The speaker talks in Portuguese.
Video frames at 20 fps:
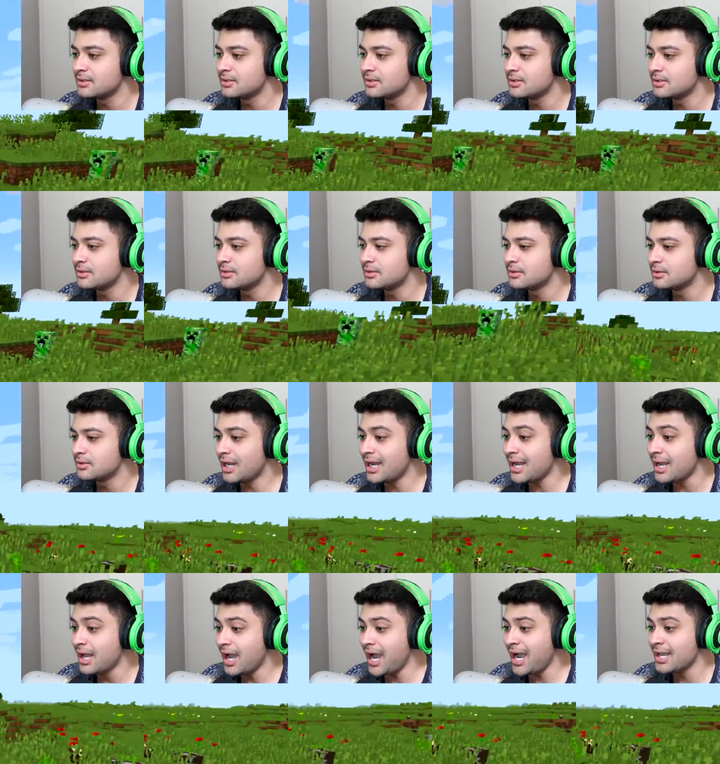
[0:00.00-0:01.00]
Não sei, ó.
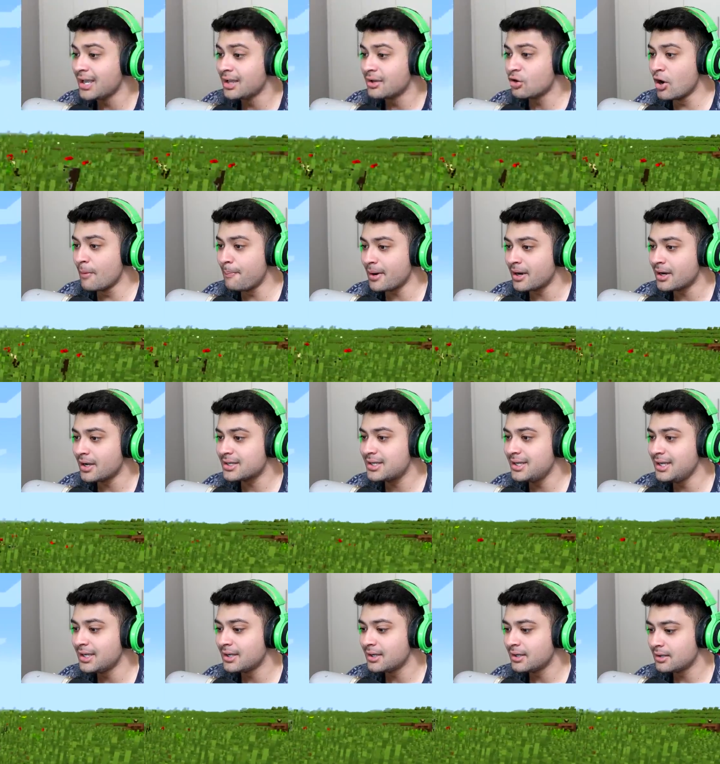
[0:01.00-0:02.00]
Ah, ah, Creeper!
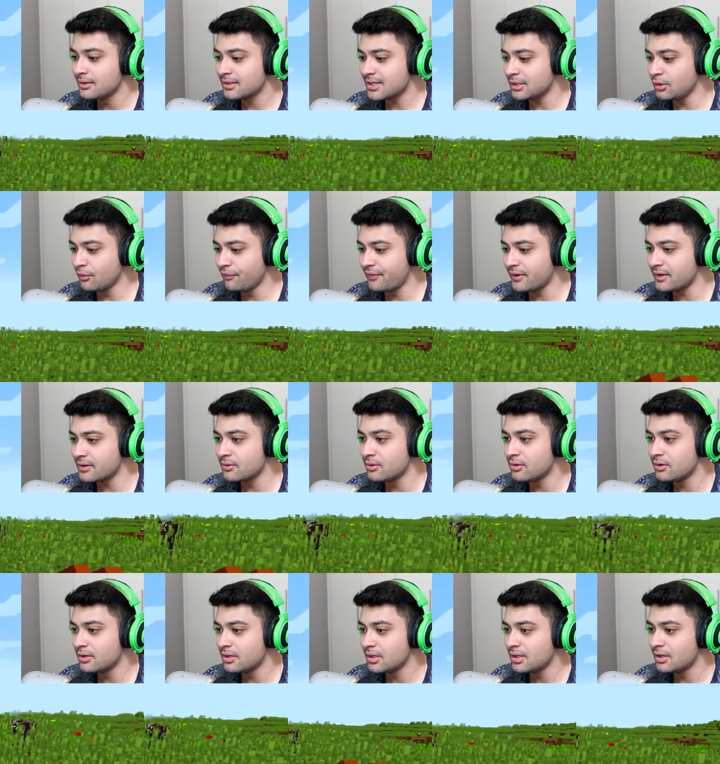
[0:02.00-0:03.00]
Aqui! Cadê o
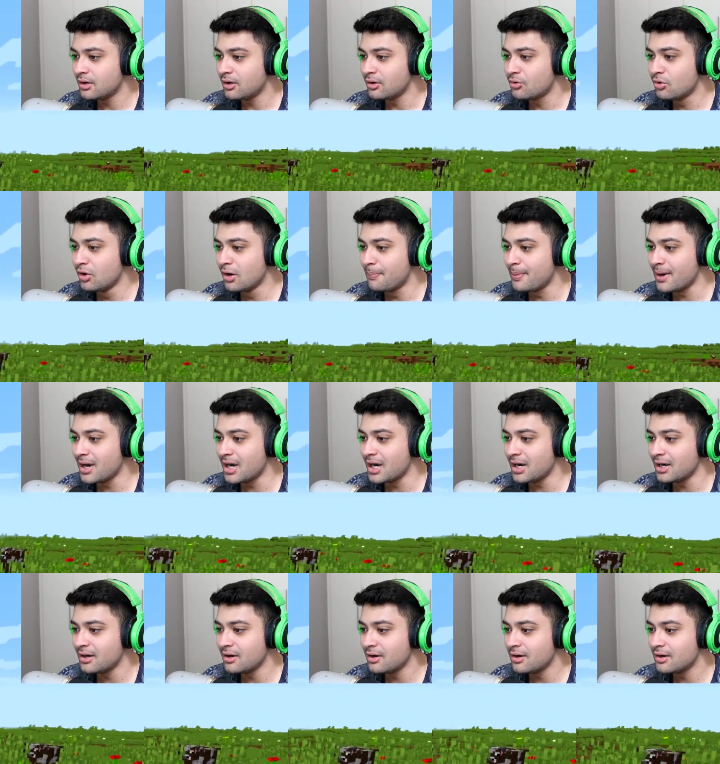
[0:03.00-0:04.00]
frango? O
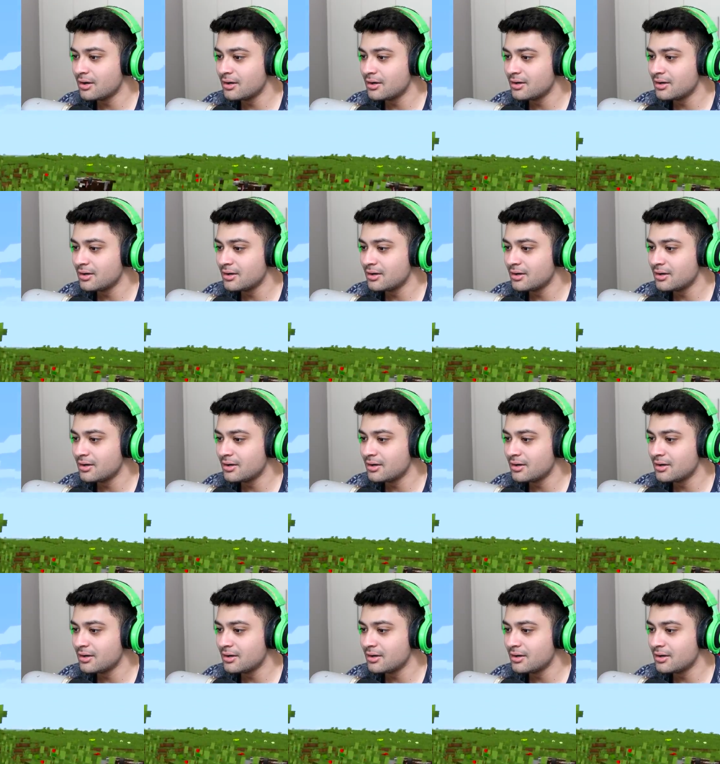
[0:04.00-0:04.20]
Creeper!